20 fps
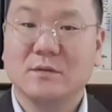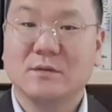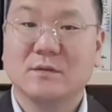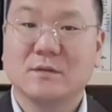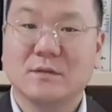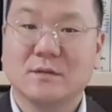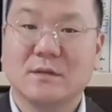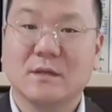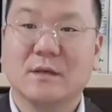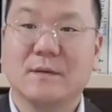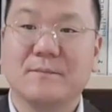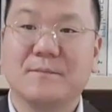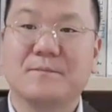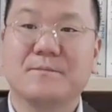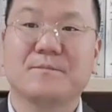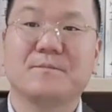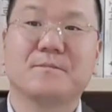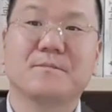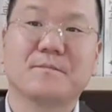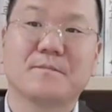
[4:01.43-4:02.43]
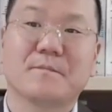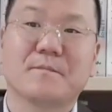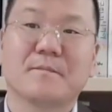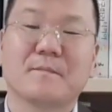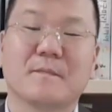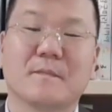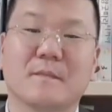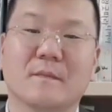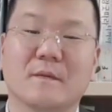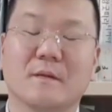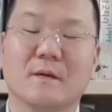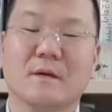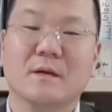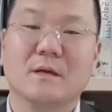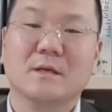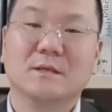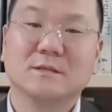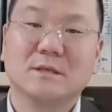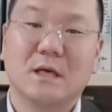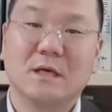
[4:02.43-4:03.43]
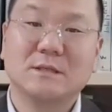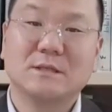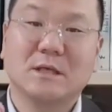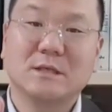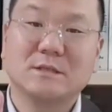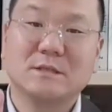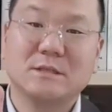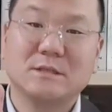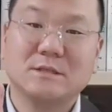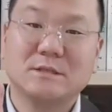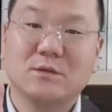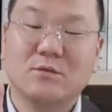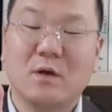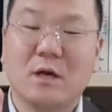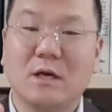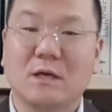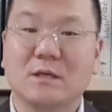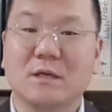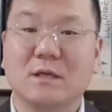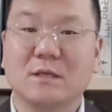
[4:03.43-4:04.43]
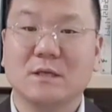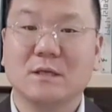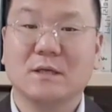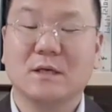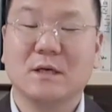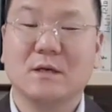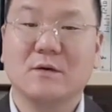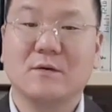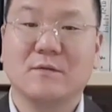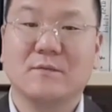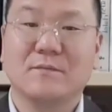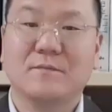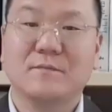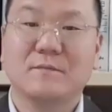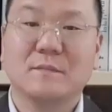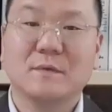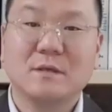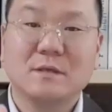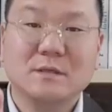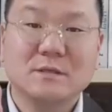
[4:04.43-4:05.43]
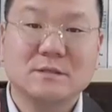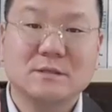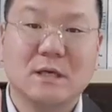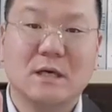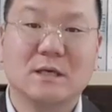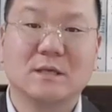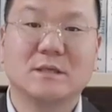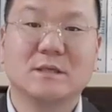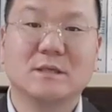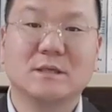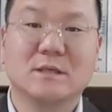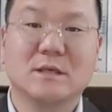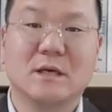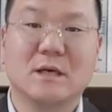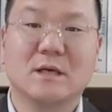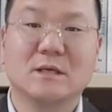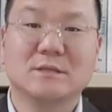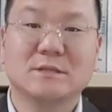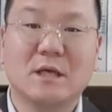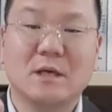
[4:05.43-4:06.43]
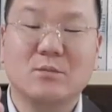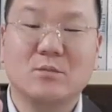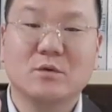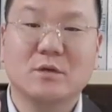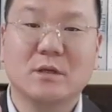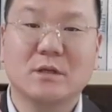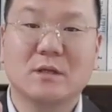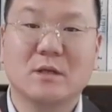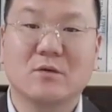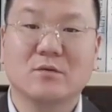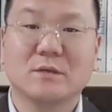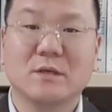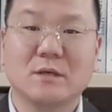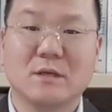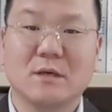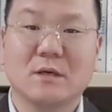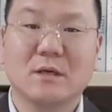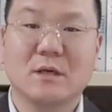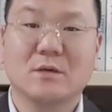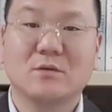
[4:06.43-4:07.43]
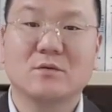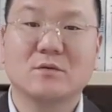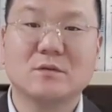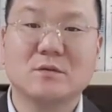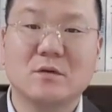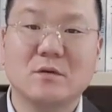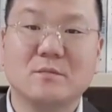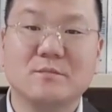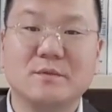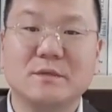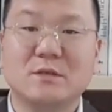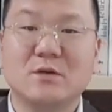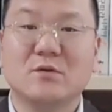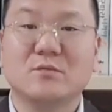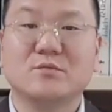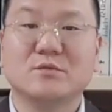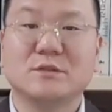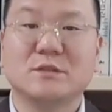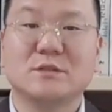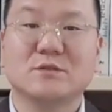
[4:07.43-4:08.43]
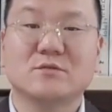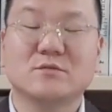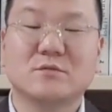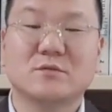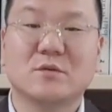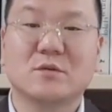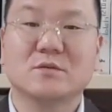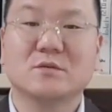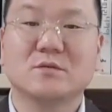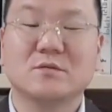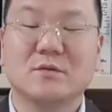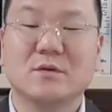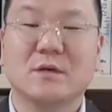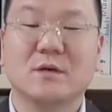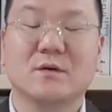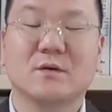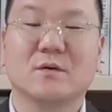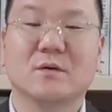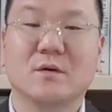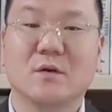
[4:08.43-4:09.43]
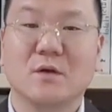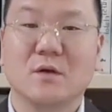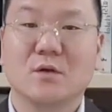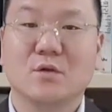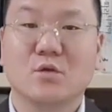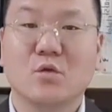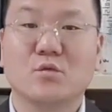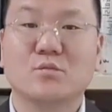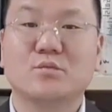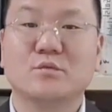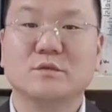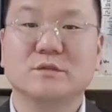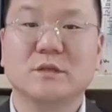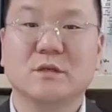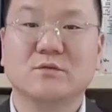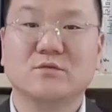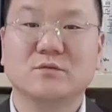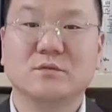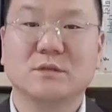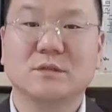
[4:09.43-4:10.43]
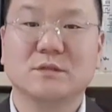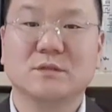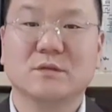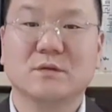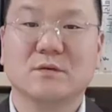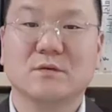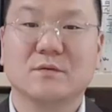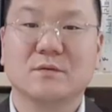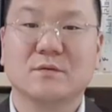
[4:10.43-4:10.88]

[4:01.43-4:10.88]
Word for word: 근데 자기 자신이 이제 화가 나니까요. 자기가 잘못됐다고 생각해도 그걸 밀어붙이고 그러는 거예요. 독불 장군이죠.